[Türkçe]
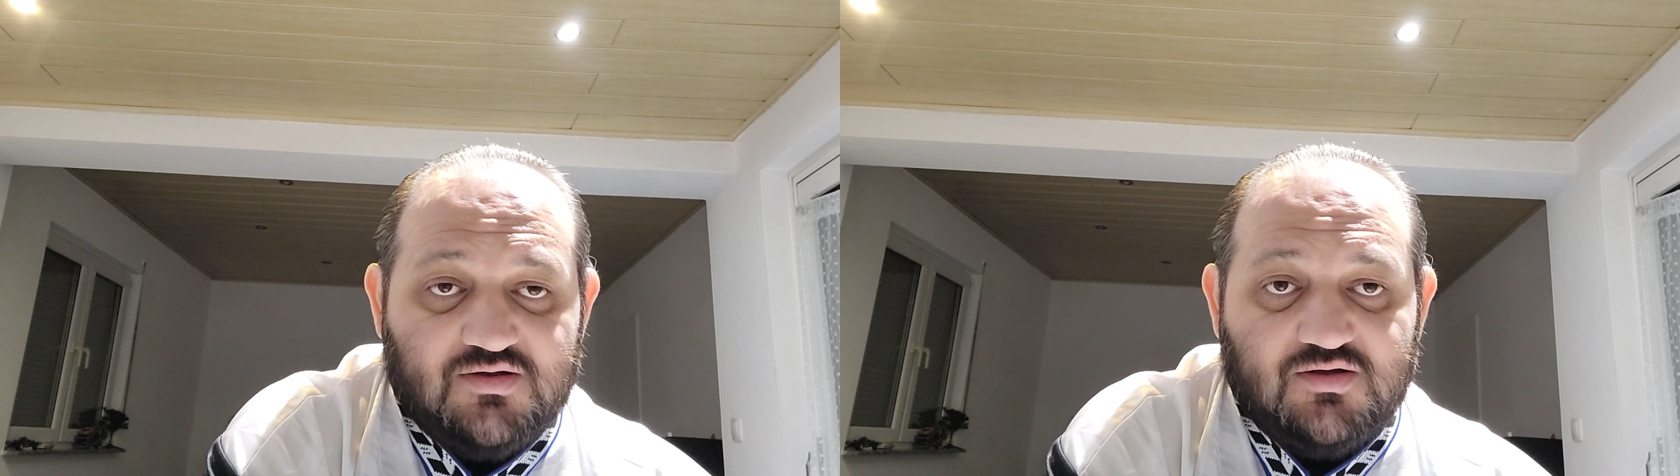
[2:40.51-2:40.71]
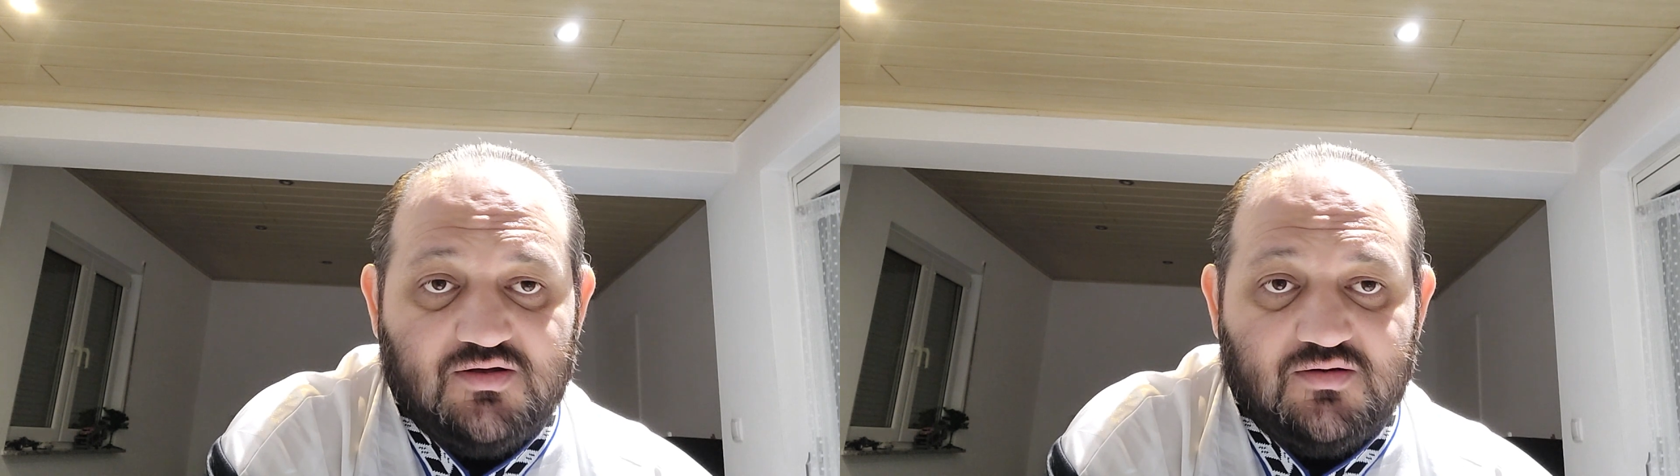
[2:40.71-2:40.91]

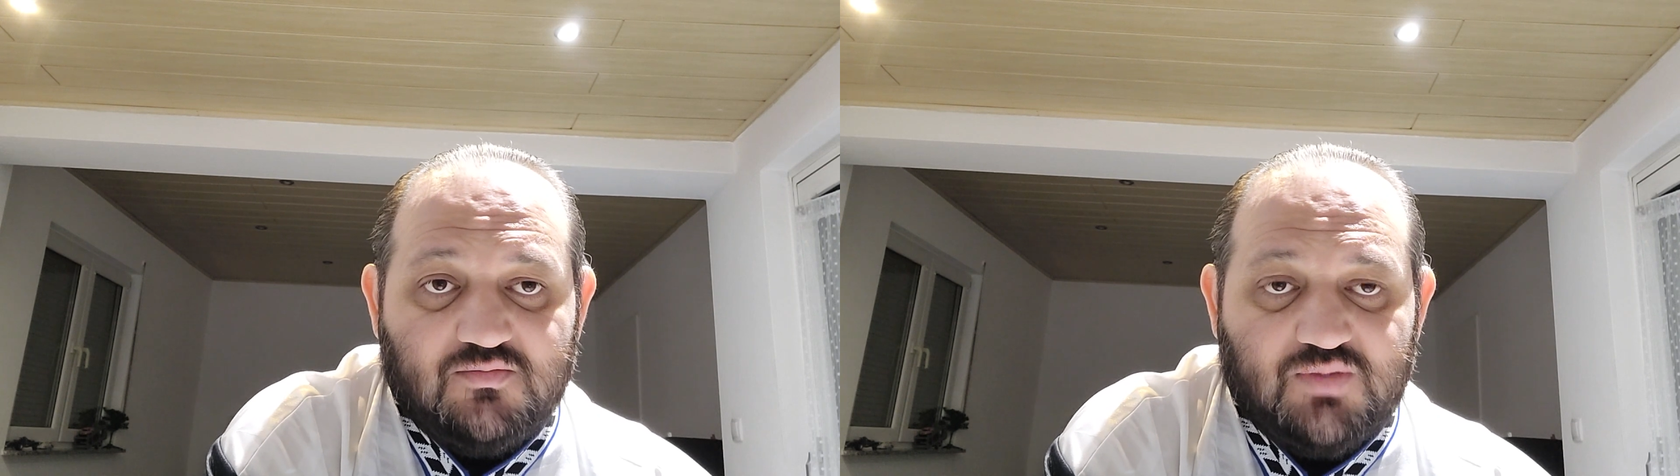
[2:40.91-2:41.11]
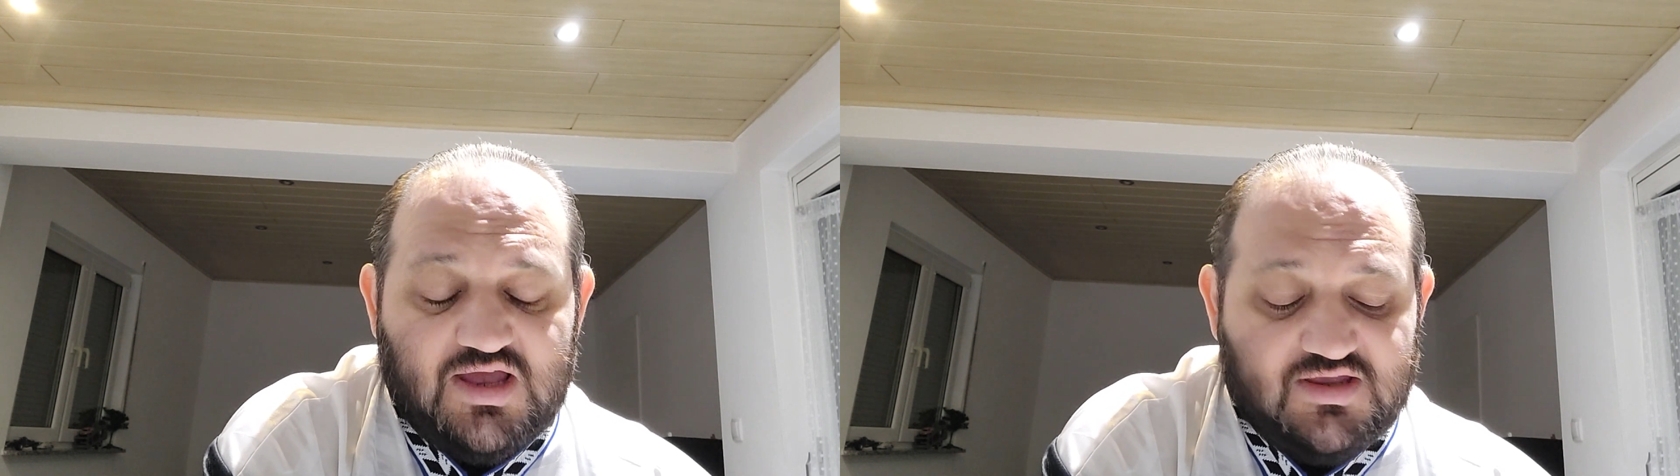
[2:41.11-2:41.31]
e,
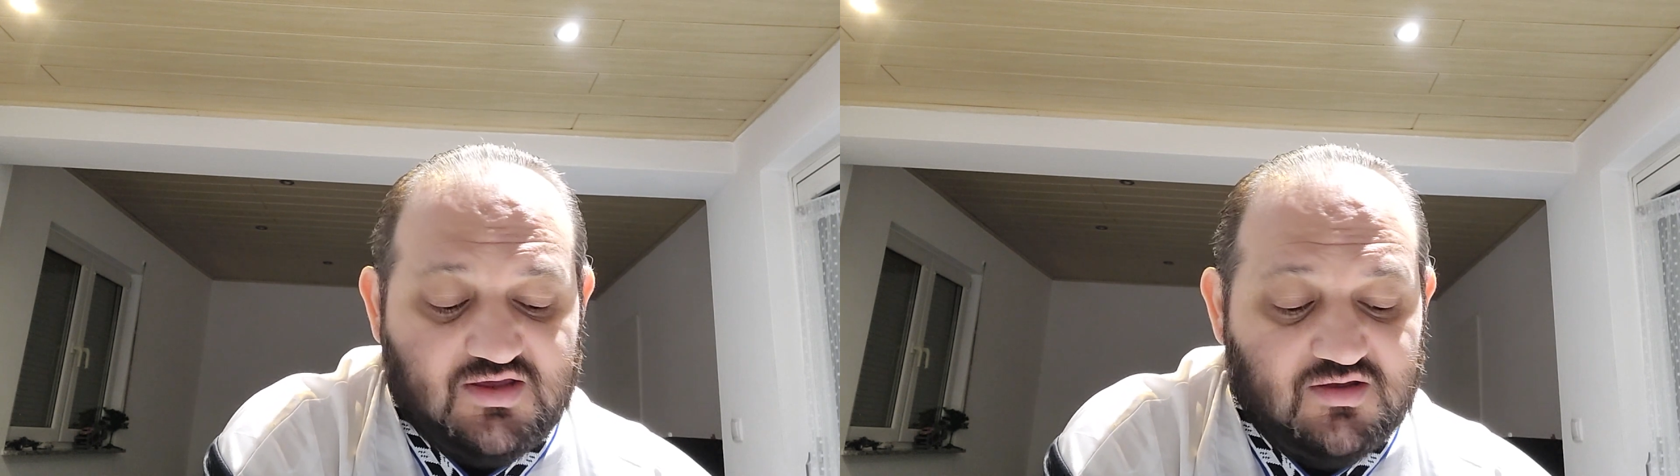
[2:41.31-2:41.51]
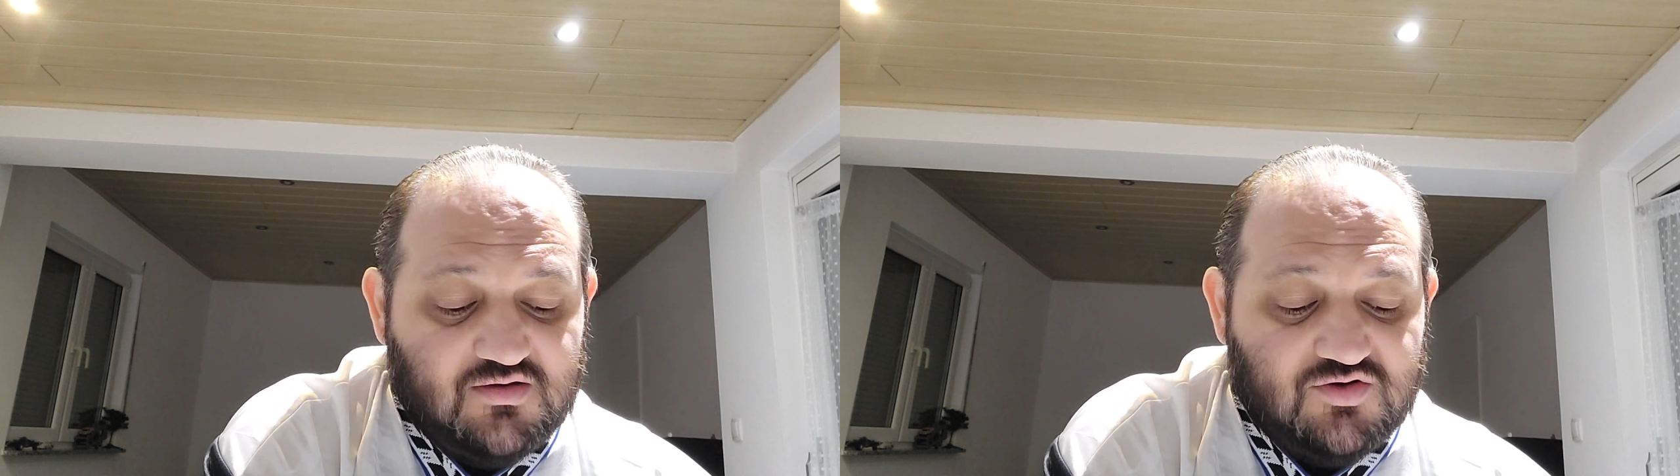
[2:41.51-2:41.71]

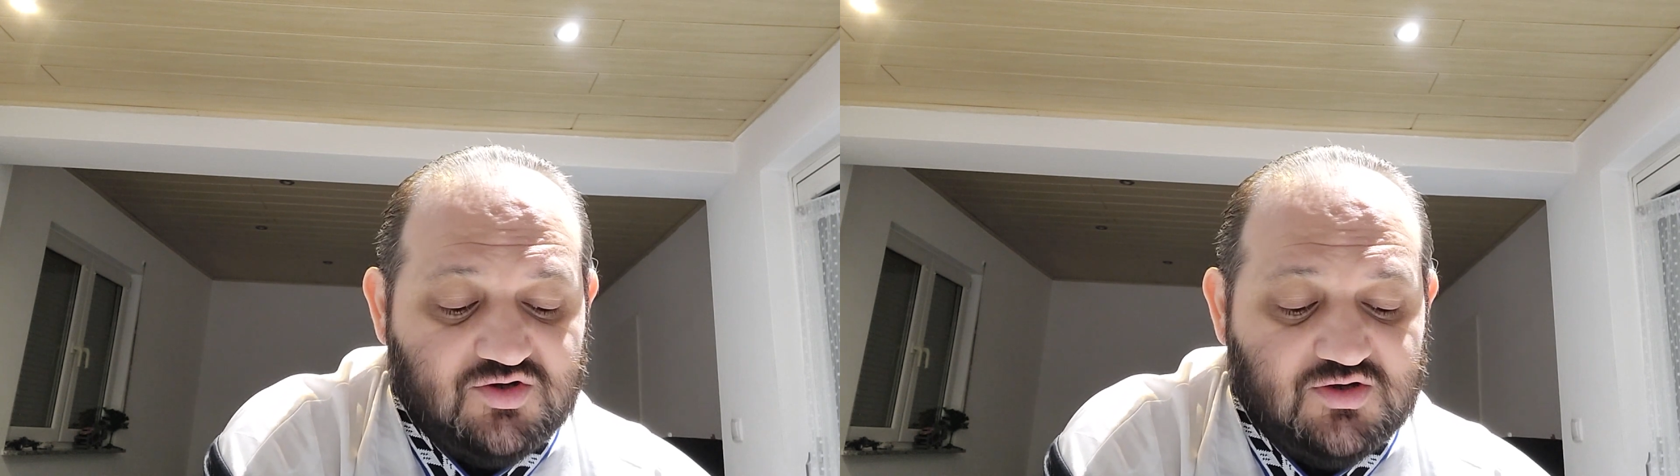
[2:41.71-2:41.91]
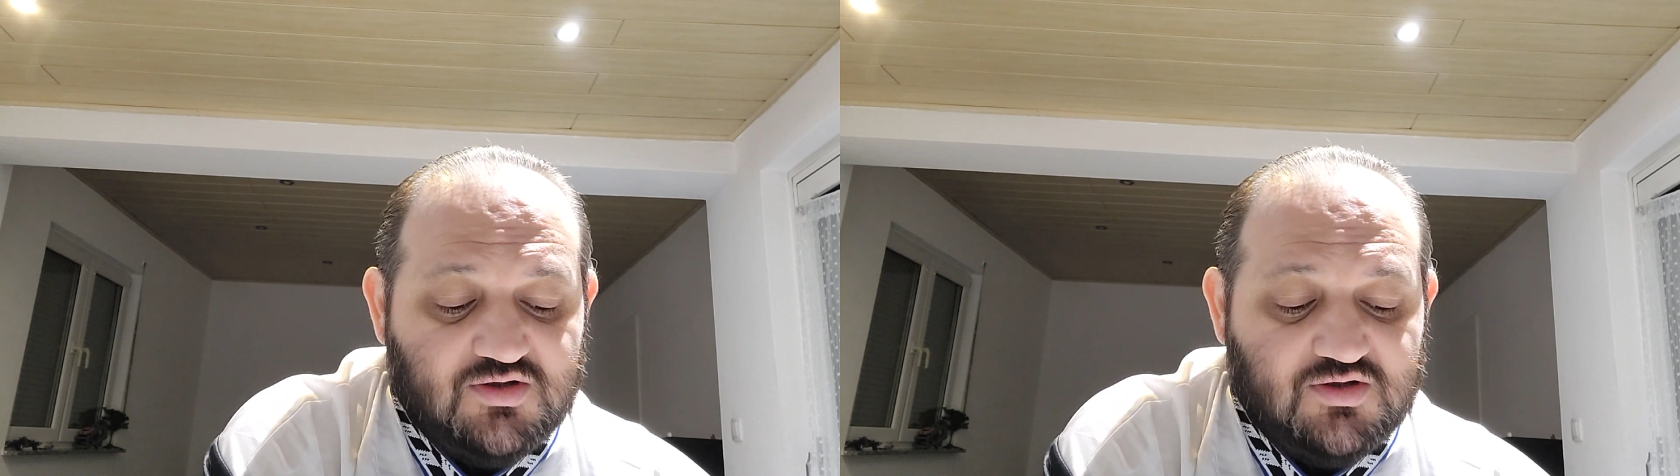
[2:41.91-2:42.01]
belki